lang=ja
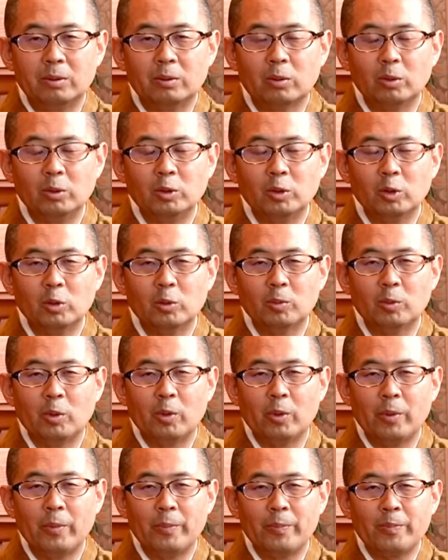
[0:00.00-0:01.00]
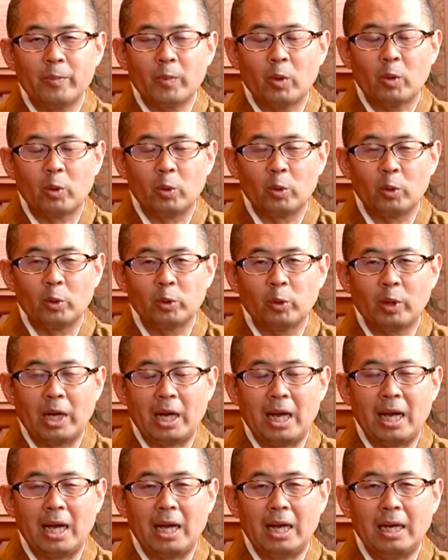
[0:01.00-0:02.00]
ということもこのことか
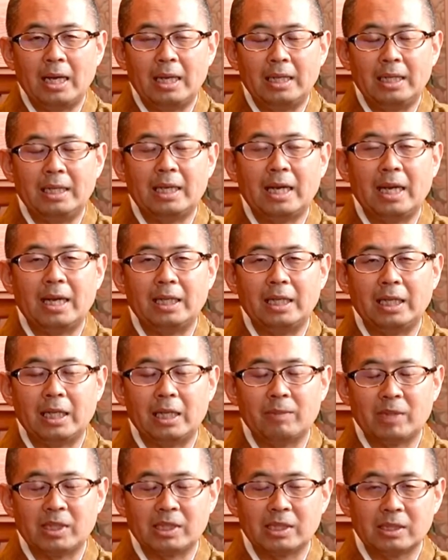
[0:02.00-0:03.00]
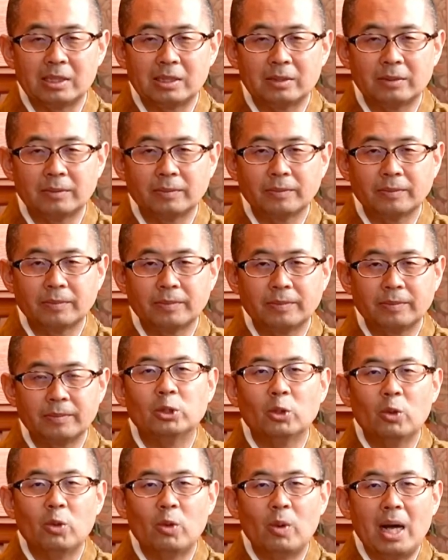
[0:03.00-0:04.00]
ら理解できます
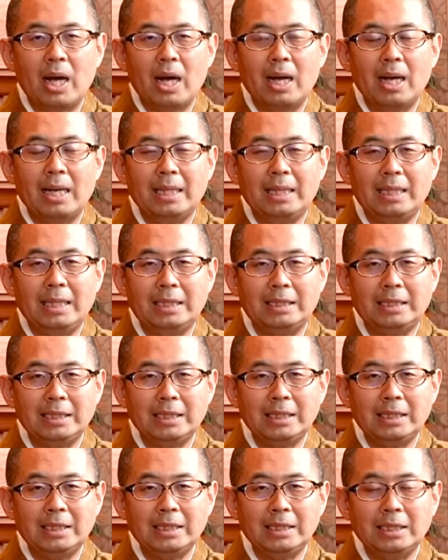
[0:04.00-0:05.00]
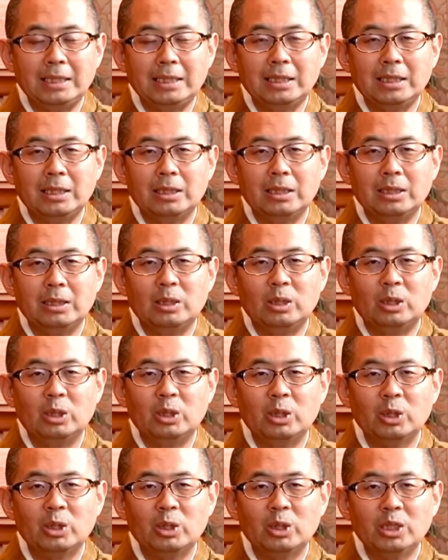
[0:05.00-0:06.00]
象は1日
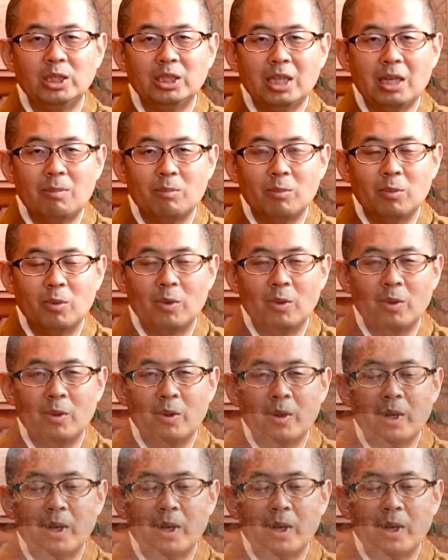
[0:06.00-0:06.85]
19時間も